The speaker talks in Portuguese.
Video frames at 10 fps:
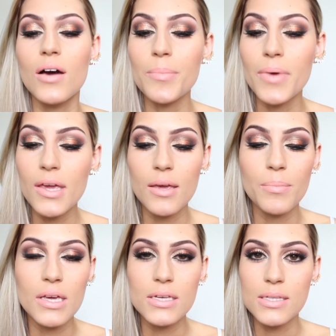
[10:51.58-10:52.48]
Amei,
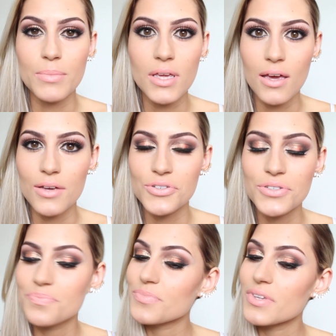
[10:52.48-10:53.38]
amei essa
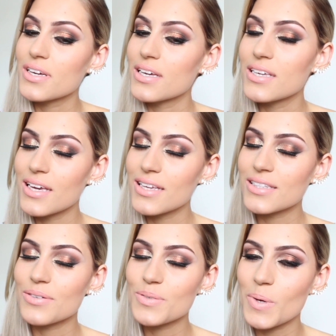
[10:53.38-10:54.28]
maquiagem.
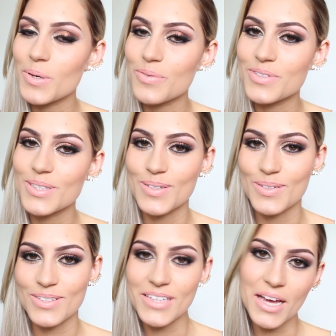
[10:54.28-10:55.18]
Então eu espero que vocês tenham
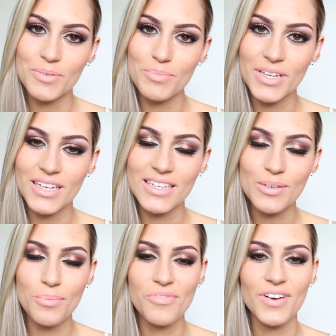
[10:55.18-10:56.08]
gostado, meninas.
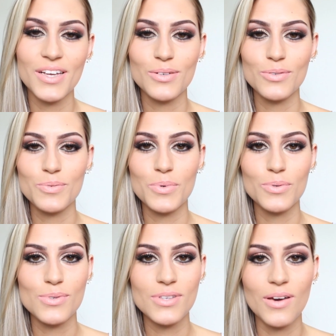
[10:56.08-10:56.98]
Como eu falei, todos os
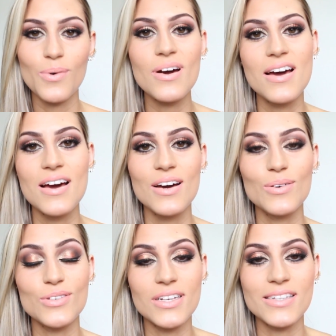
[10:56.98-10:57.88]
produtos que eu
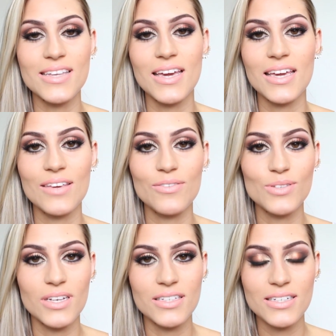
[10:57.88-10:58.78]
utilizei aqui vão
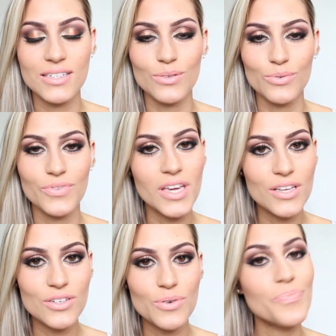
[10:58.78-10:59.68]
estar na descrição do
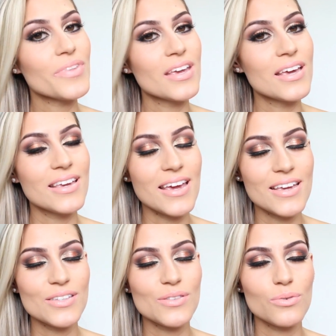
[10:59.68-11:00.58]
vídeo. E é
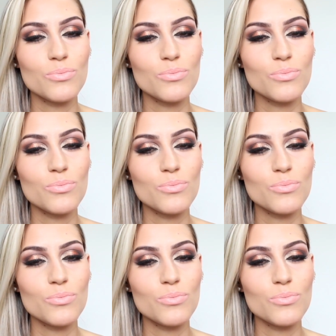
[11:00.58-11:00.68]
isso.